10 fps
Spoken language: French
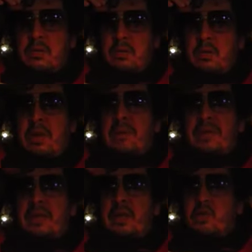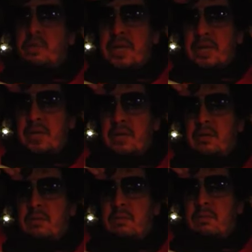que les batailles que je peux gagner.
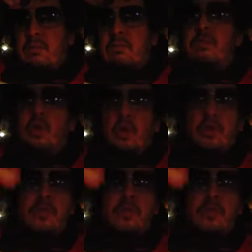Donc,